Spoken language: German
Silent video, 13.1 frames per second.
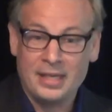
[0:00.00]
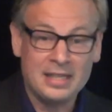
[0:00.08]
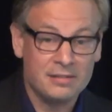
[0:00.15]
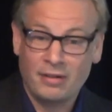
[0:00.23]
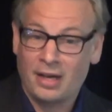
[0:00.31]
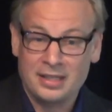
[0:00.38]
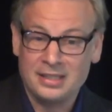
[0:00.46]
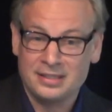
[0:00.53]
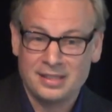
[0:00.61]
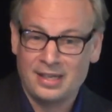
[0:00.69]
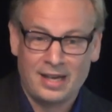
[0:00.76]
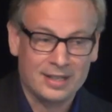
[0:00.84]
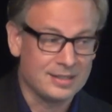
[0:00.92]
Ich war nicht in
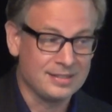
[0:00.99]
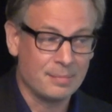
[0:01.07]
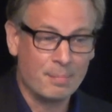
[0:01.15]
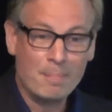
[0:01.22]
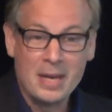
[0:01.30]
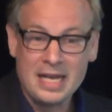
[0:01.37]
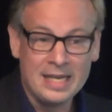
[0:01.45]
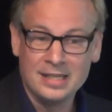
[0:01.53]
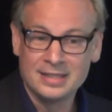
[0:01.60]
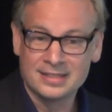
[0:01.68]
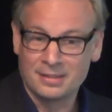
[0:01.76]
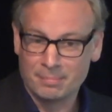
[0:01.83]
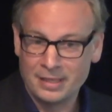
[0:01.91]
der Lage, diese
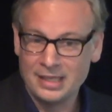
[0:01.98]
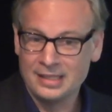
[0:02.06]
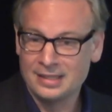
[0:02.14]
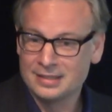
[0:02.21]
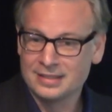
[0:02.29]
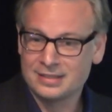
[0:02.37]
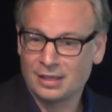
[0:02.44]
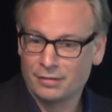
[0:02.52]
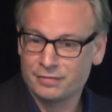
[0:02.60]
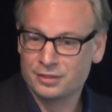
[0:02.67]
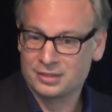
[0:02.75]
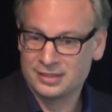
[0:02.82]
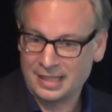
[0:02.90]
Millions and Millions
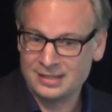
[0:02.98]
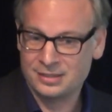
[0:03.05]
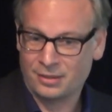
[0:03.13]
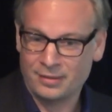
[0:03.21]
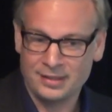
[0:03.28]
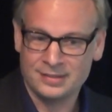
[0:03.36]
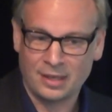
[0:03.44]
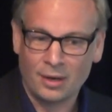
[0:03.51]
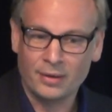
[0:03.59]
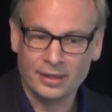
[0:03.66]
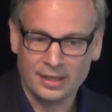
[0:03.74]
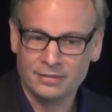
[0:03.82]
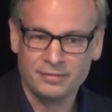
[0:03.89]
of Success Stories
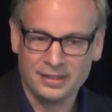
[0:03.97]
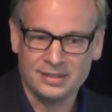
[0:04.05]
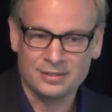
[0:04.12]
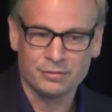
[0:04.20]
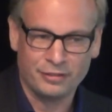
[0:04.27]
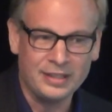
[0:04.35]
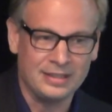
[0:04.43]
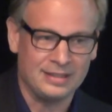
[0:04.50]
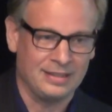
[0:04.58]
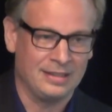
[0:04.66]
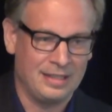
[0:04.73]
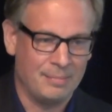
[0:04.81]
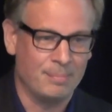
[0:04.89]
auch irgendwie zu
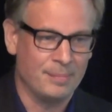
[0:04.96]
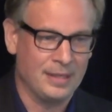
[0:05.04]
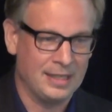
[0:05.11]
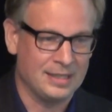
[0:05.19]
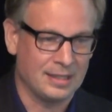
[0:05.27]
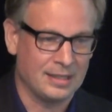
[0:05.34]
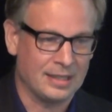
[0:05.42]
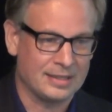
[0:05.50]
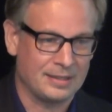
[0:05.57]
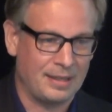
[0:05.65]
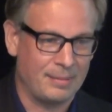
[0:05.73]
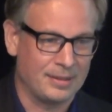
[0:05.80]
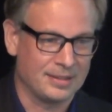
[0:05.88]
finden im
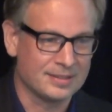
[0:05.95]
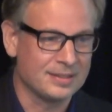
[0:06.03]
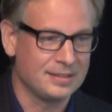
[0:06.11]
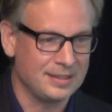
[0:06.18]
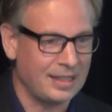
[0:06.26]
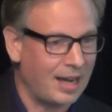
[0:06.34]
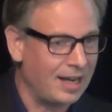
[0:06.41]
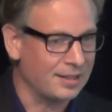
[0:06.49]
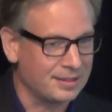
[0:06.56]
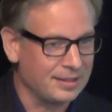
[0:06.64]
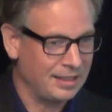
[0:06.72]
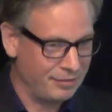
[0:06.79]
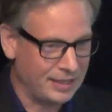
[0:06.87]
Internet. Aber das sind die
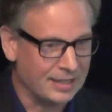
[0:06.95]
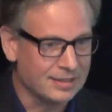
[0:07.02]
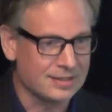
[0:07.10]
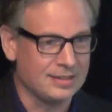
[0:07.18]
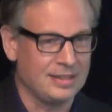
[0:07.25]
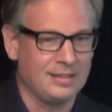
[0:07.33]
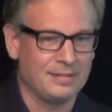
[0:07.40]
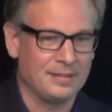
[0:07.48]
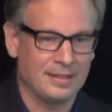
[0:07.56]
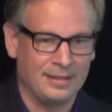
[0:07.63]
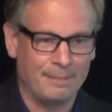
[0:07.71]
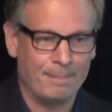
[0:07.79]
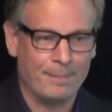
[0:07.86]
Art Evidenzen, die
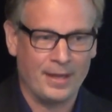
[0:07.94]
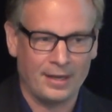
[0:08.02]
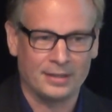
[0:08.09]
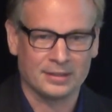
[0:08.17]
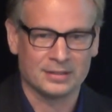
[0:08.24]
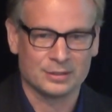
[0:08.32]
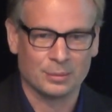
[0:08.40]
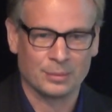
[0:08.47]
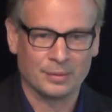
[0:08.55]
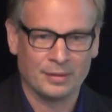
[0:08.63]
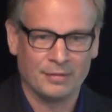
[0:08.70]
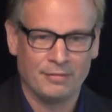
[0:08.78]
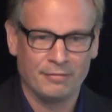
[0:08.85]
ähm,
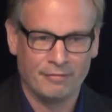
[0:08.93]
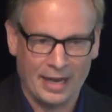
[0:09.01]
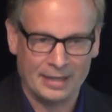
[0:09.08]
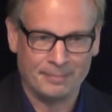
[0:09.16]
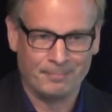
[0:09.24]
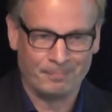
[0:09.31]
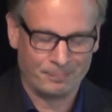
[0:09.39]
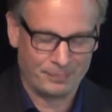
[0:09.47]
herangezogen werden.